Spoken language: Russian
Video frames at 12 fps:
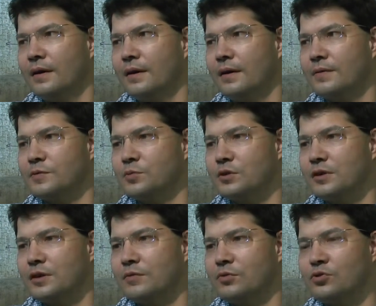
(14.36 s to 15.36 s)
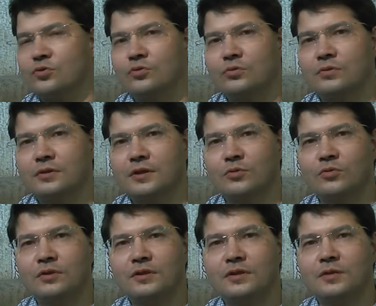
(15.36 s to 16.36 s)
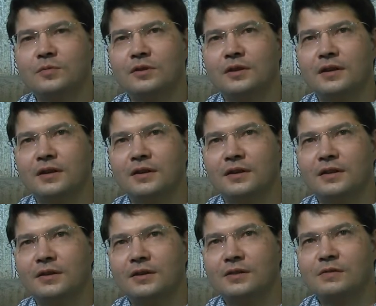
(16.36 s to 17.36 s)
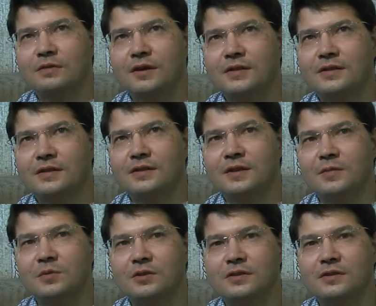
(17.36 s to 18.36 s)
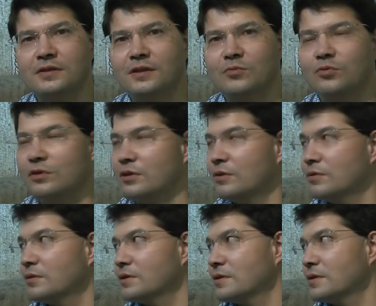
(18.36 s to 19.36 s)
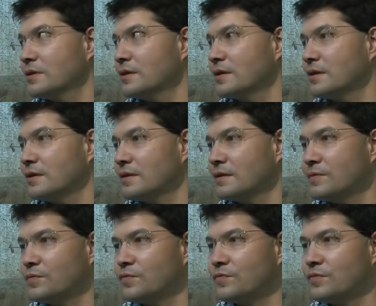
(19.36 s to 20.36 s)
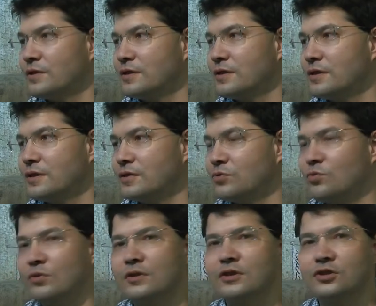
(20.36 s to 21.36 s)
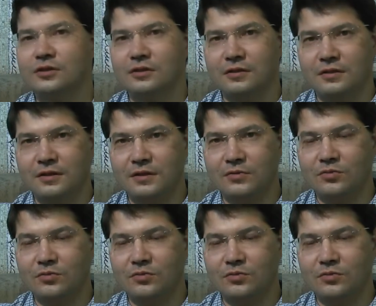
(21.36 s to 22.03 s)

А, в смысле того, что закон на самом деле, как, когда развивается, стремится зарегулировать э, все стороны жизни. Да?